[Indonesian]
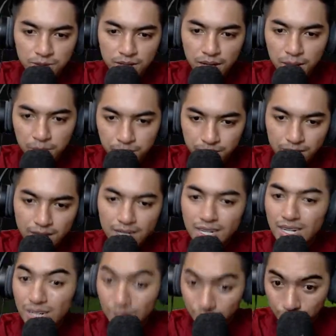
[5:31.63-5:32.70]
juga
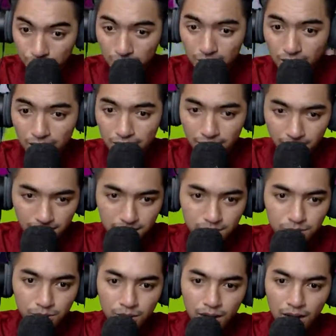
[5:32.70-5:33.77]
dua ya
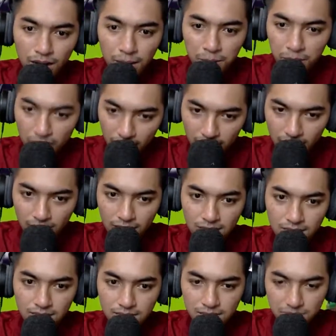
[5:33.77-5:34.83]
dua
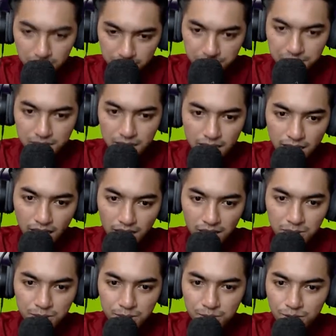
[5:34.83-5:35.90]
pelanggaran
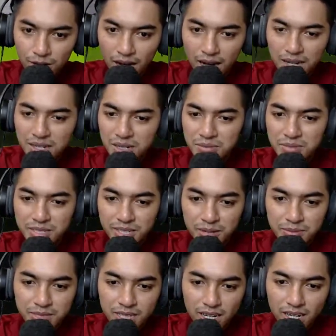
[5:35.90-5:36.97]
dianggap semua
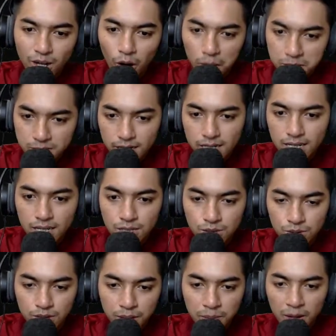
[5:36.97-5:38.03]
bisa-bisa nih offset dan
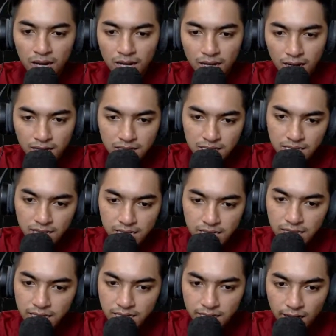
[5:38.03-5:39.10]
juga pelanggaran
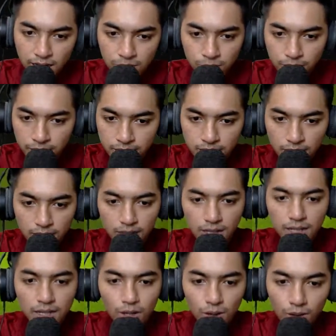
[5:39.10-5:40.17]
dijadiin satu es.
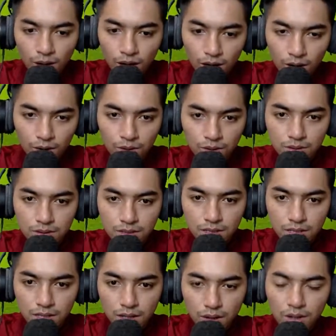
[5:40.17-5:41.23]
wow
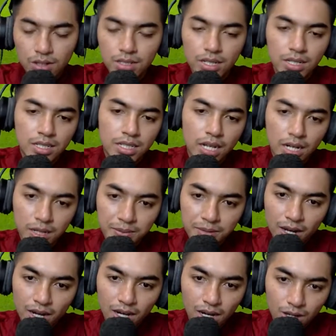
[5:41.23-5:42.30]
oh yang dianggap
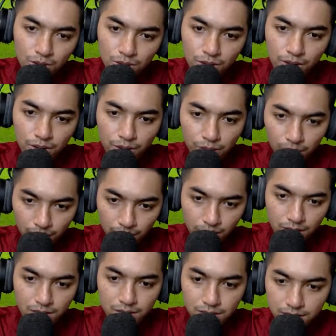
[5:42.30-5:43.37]
yang aku dong oh,
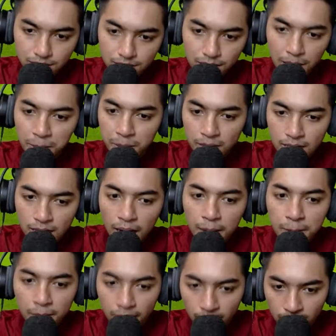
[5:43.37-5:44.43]
guys yang
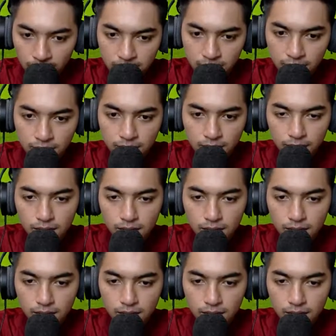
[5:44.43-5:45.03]
pertama ya guys ya